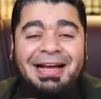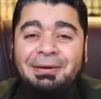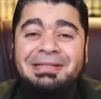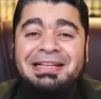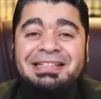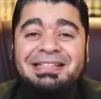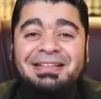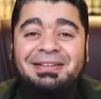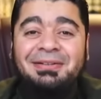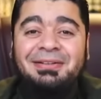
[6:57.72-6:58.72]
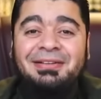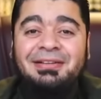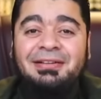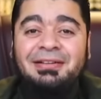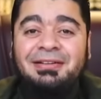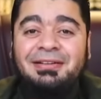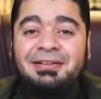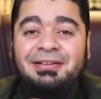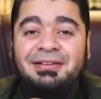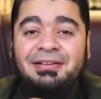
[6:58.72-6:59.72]
انا ما اجاوبك والله ما
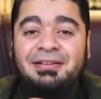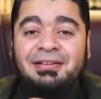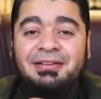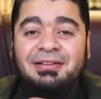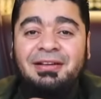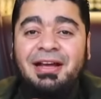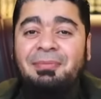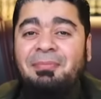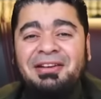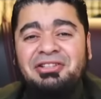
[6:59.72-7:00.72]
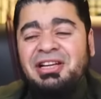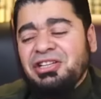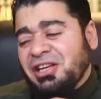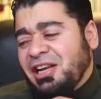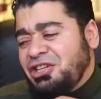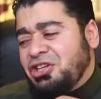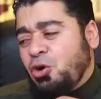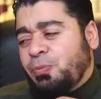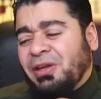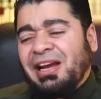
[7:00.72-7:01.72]
ابد ما اجاوبك انا صديق ليش, علي. ليش
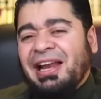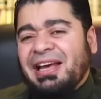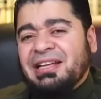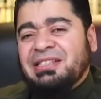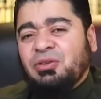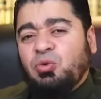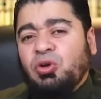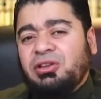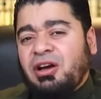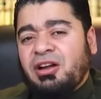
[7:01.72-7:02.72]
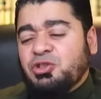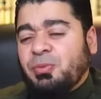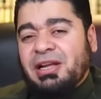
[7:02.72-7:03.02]
جاوبتني على يزيد وقلت خرج